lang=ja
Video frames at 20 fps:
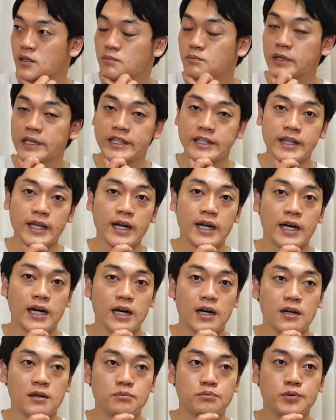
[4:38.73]
まあ言った
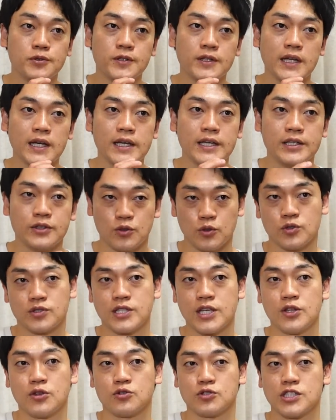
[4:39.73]
ら舞台の「
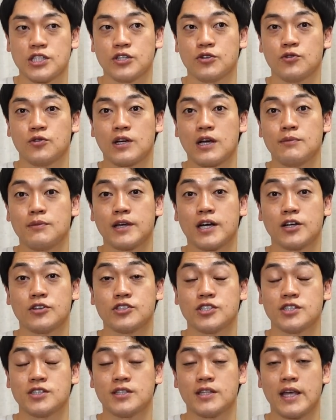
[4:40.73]
千と千尋の神隠
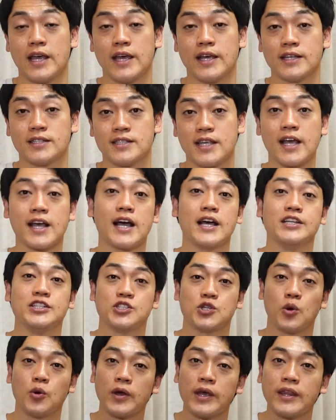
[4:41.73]
し」って世界
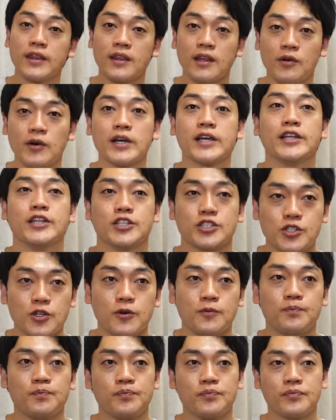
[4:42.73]
初演なわけですよ
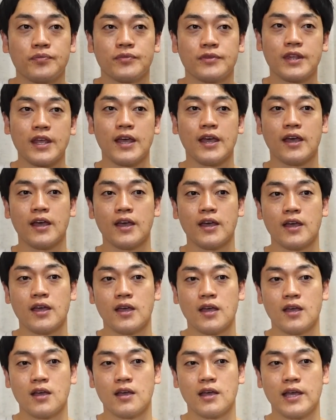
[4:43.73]
で
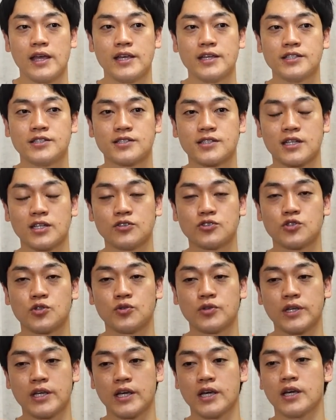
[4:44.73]
演出家の
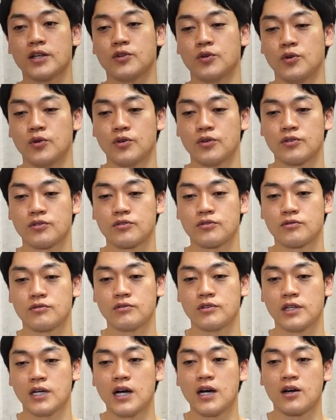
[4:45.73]
ジョン・ケアド
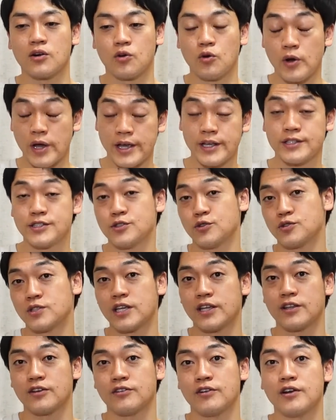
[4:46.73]
がこう演出をつ
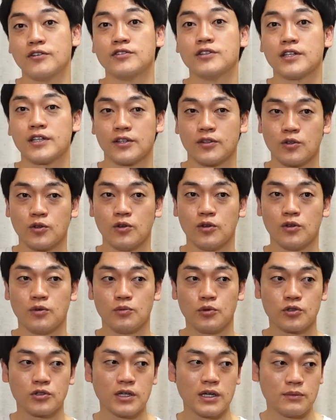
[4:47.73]
けてくれるんだけど
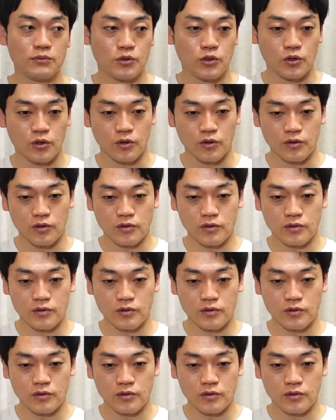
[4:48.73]
僕らも